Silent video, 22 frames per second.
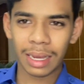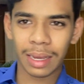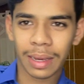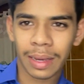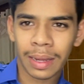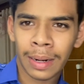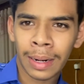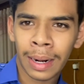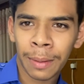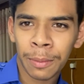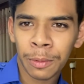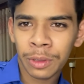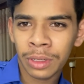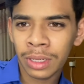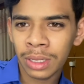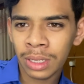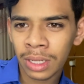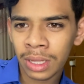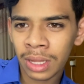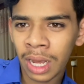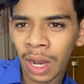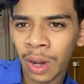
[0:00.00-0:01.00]
এখানে নাম হচ্ছে
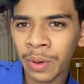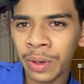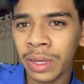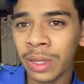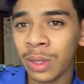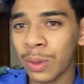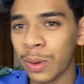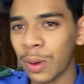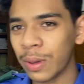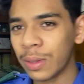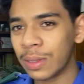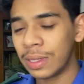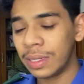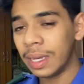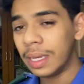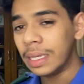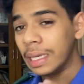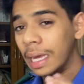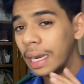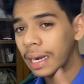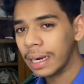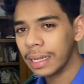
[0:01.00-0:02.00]
যে তাওহিদ কজ যে
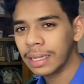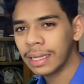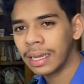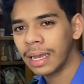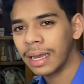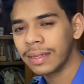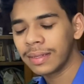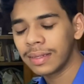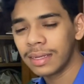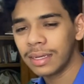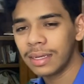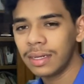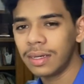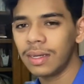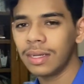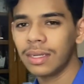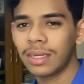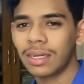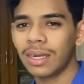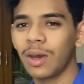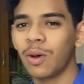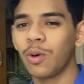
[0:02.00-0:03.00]
ছেলেটা থেকে আনছি
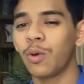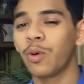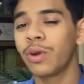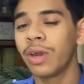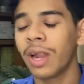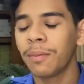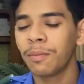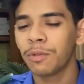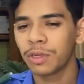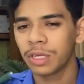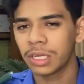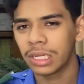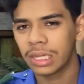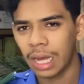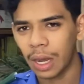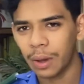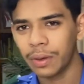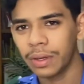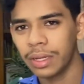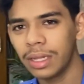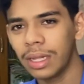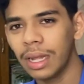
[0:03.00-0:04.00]
ড্রেসটা ওর নাম হচ্ছে
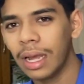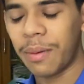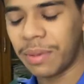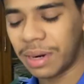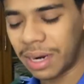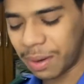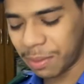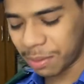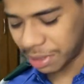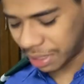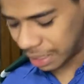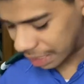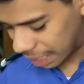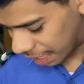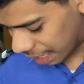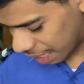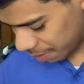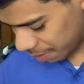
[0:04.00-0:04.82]
তাওহিদ আমার নাম হচ্ছে শাকিল